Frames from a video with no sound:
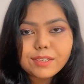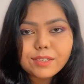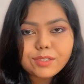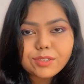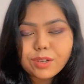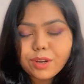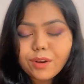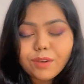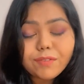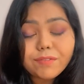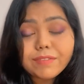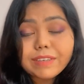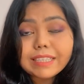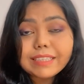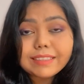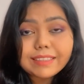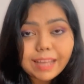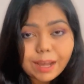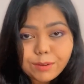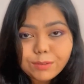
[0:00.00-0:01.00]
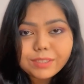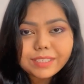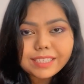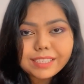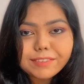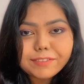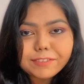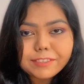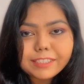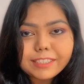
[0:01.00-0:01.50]
চলো উইথাউট
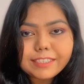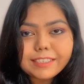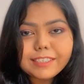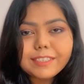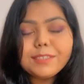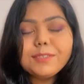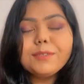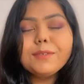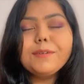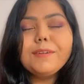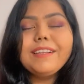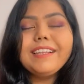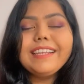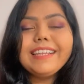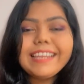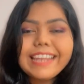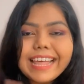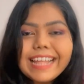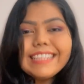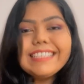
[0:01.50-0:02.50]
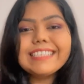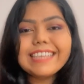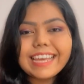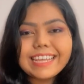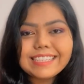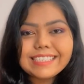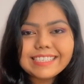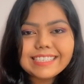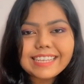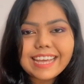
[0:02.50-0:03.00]
এনি ফার্দার ডু লেটস
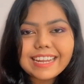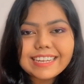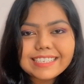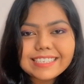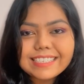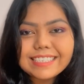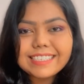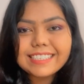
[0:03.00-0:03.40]
গেট স্টার্টেড